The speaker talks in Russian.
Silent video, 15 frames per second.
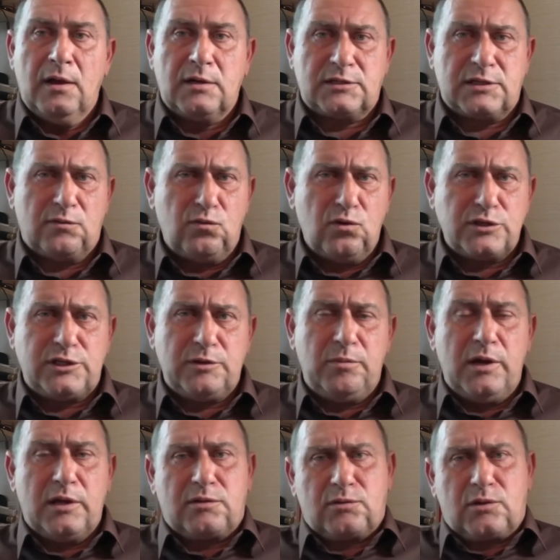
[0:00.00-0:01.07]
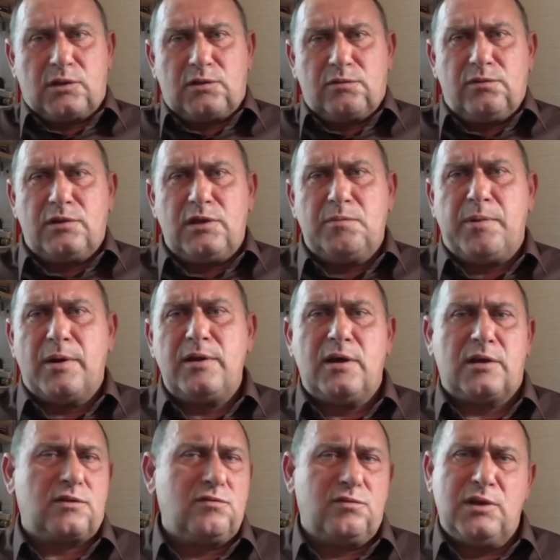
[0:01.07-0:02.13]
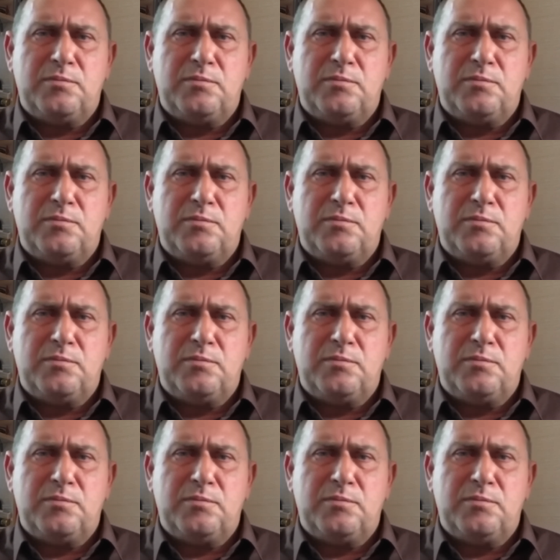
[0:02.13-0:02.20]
за 8 лет от этого непонятного,